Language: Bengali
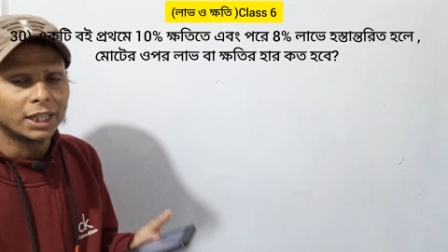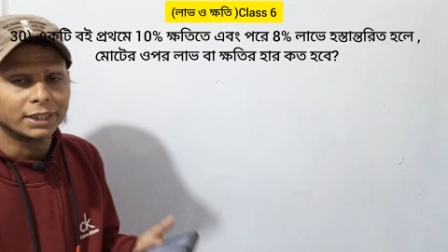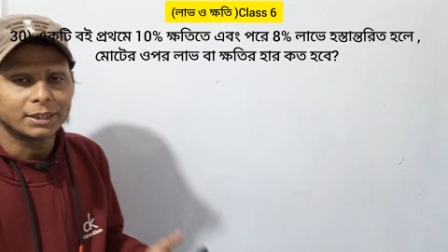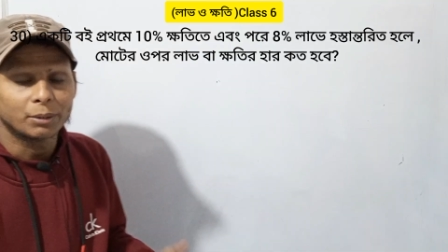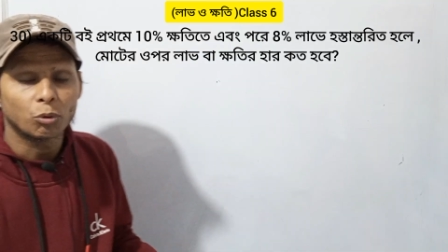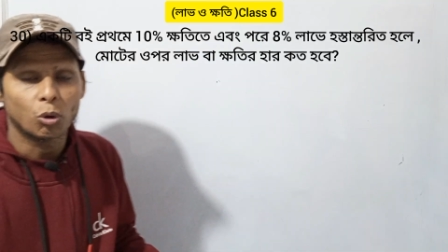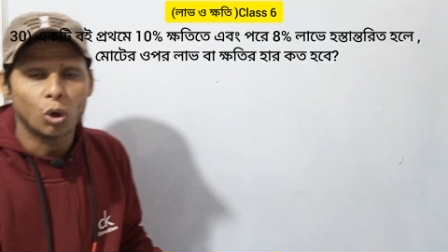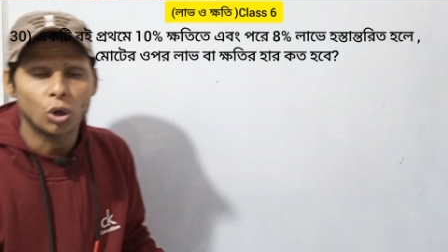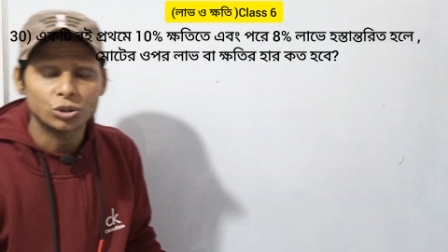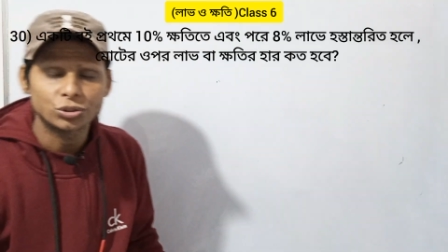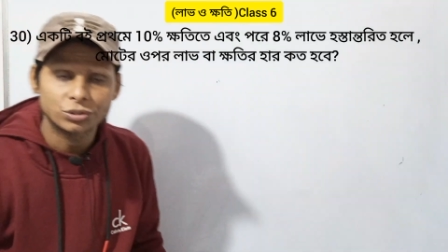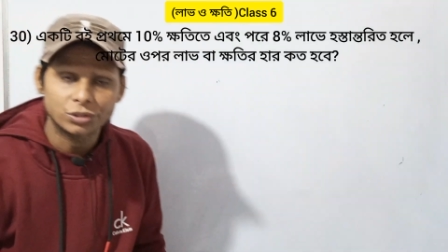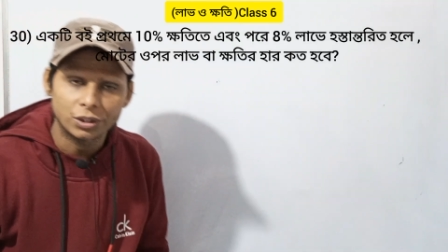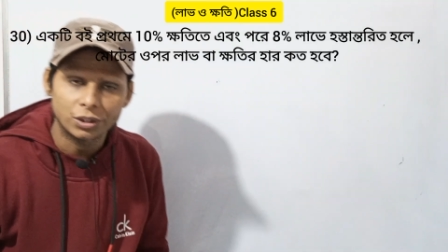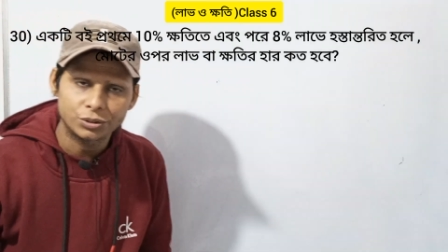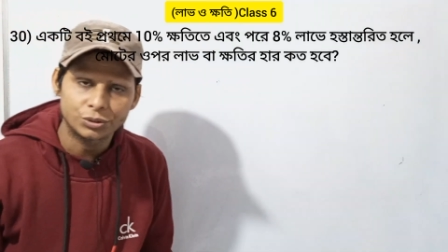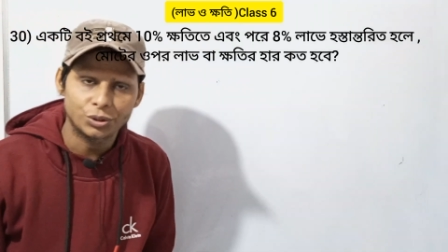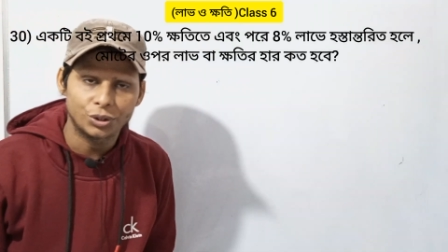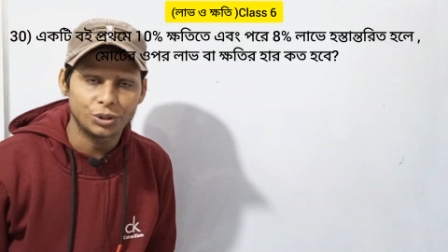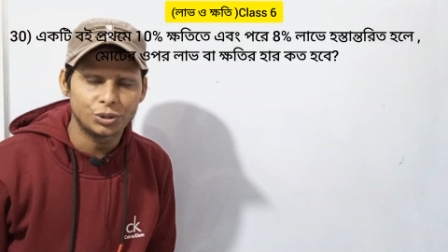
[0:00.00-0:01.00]
তারপর
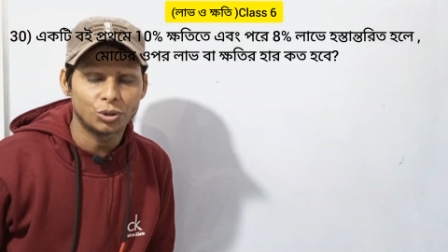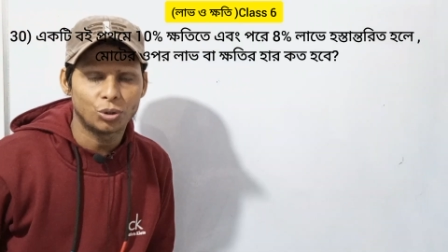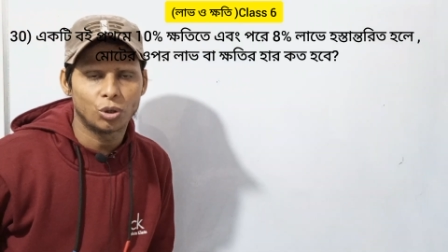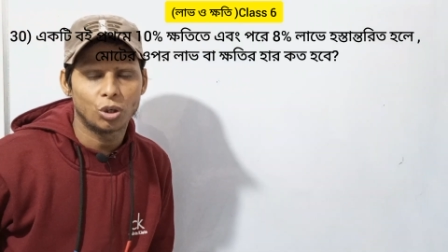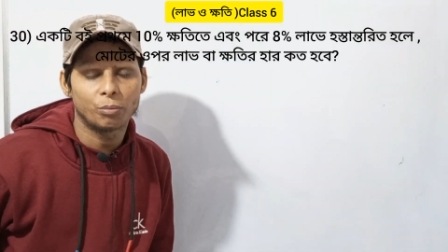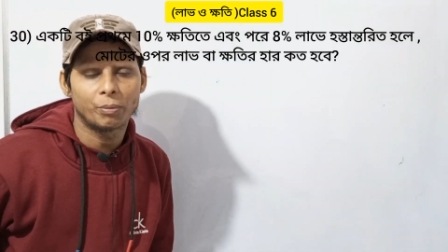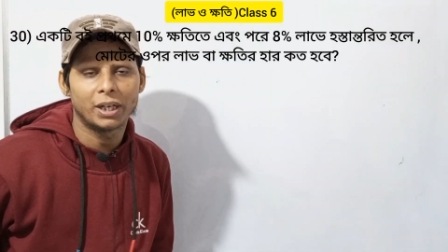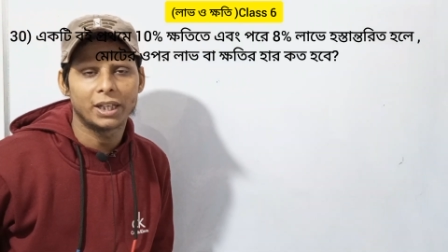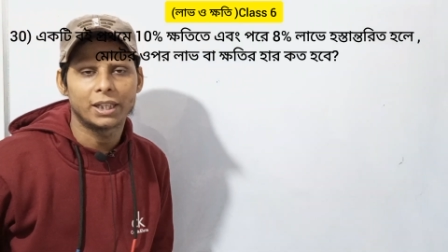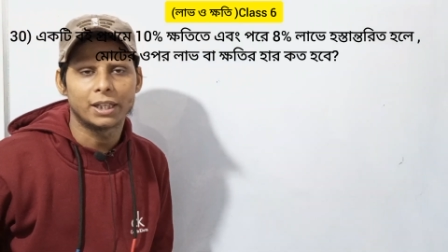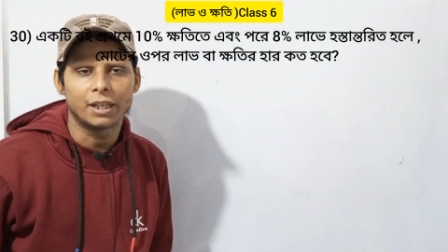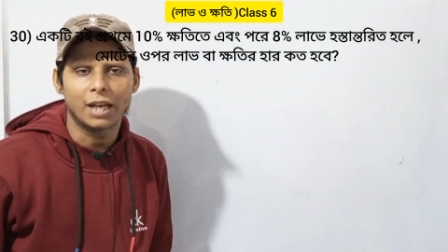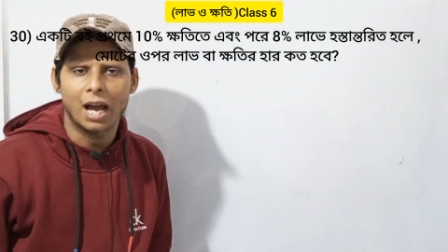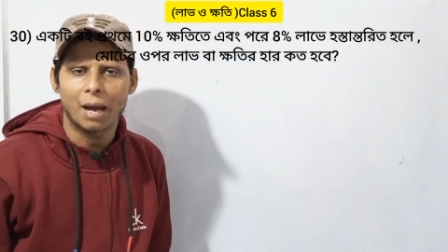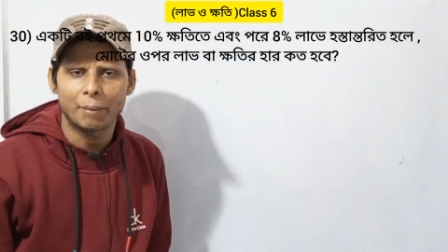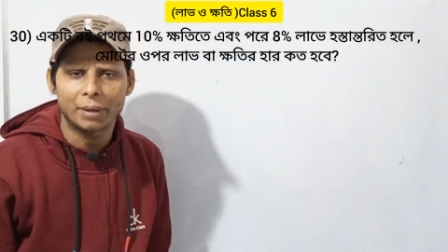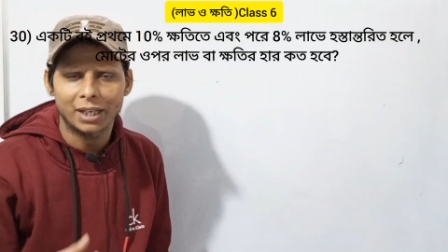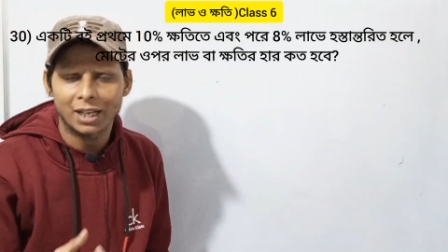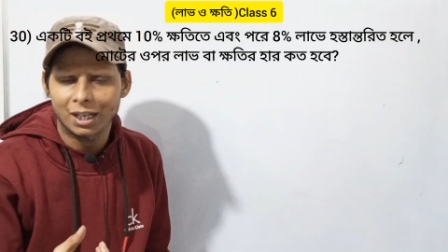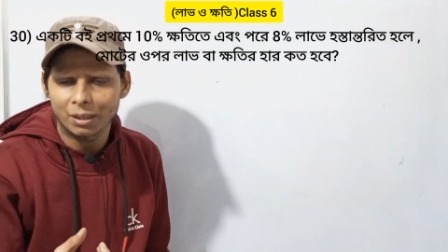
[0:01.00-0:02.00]
হস্তান্তরিত হলো মানে কি
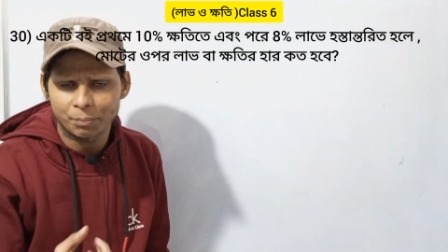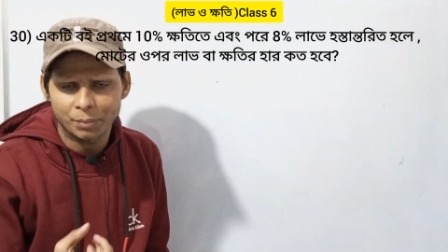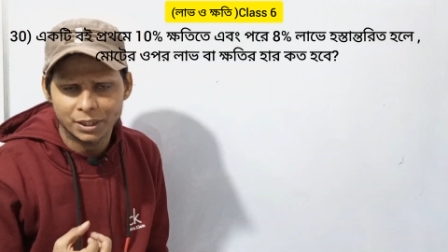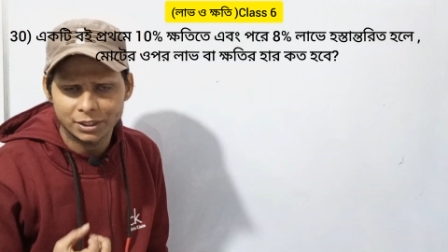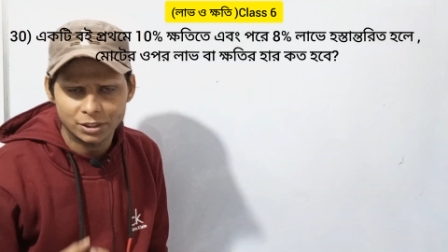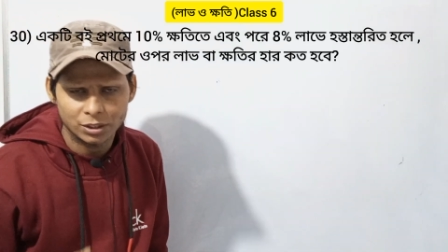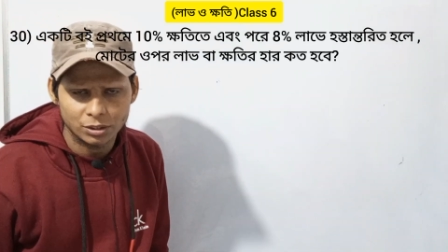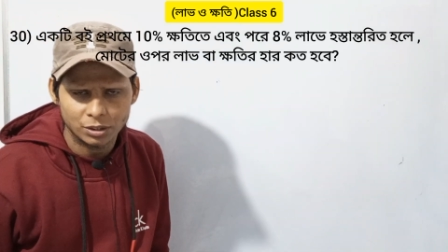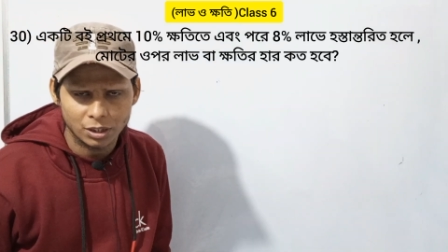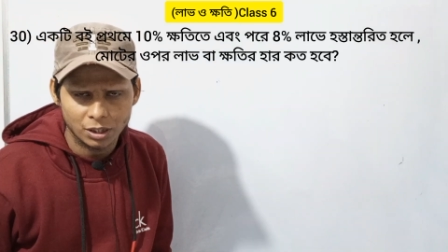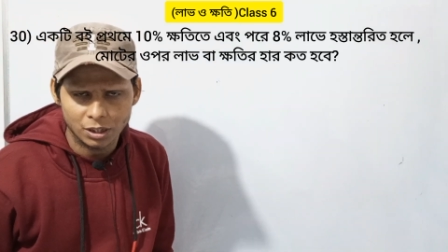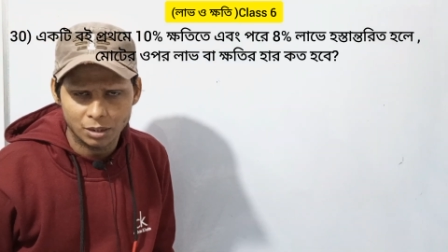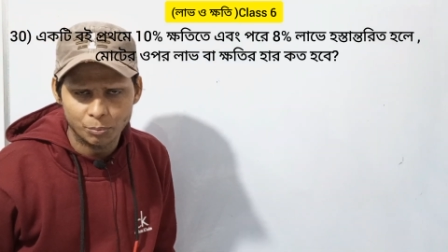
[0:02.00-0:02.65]
আমাকে আট পার্সেন্ট